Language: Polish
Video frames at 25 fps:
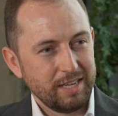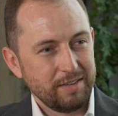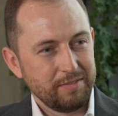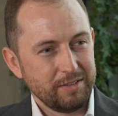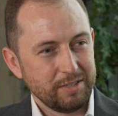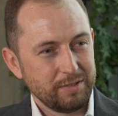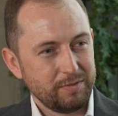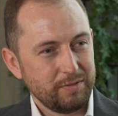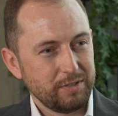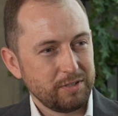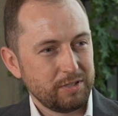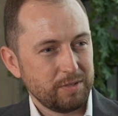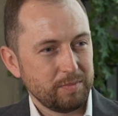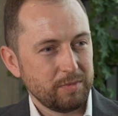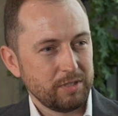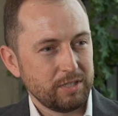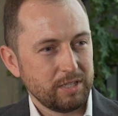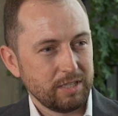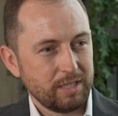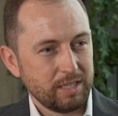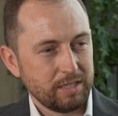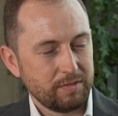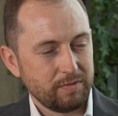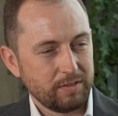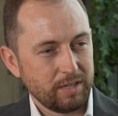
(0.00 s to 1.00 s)
więc wierzymy,
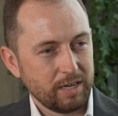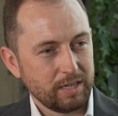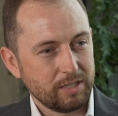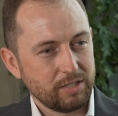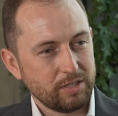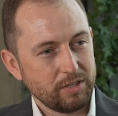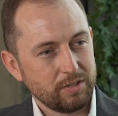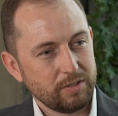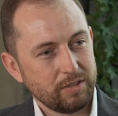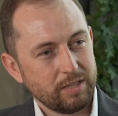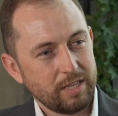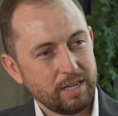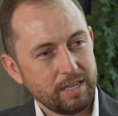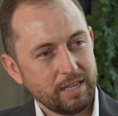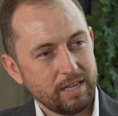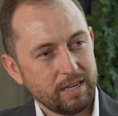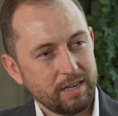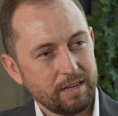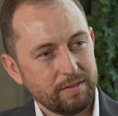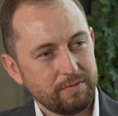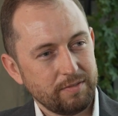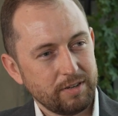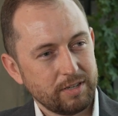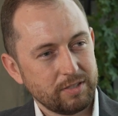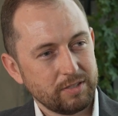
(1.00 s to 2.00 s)
że też w trakcie
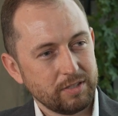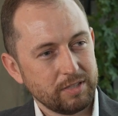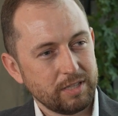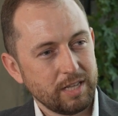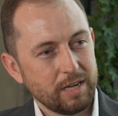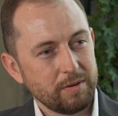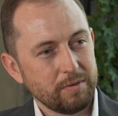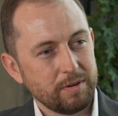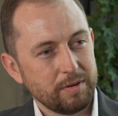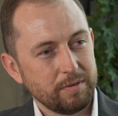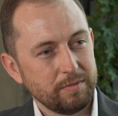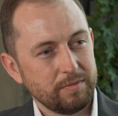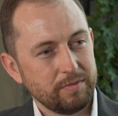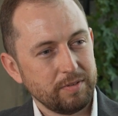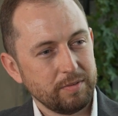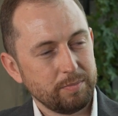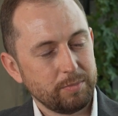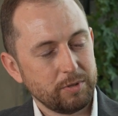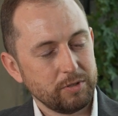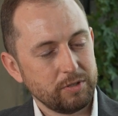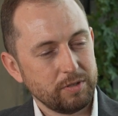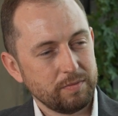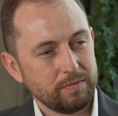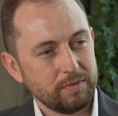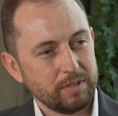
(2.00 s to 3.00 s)
oddania Warso Tower
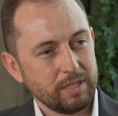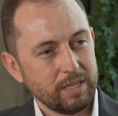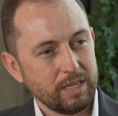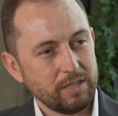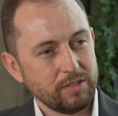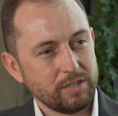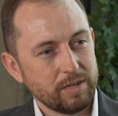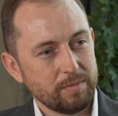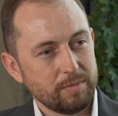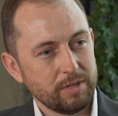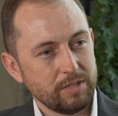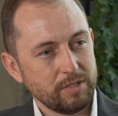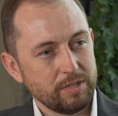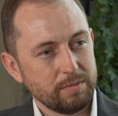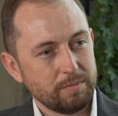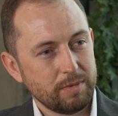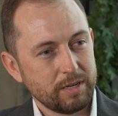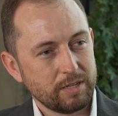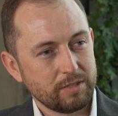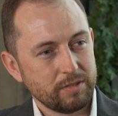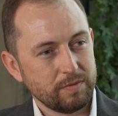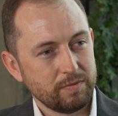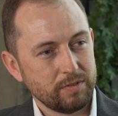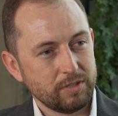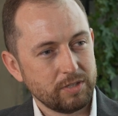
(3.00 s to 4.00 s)
poziom wynajęcia będzie
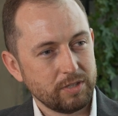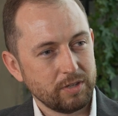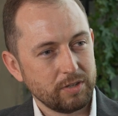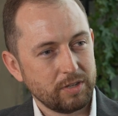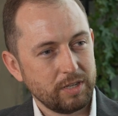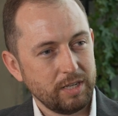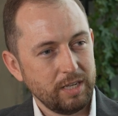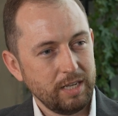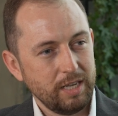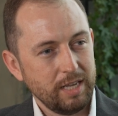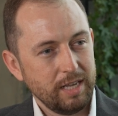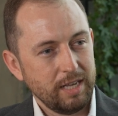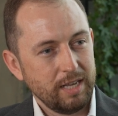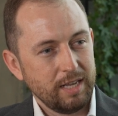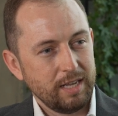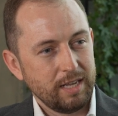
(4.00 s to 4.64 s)
bardzo wysoki.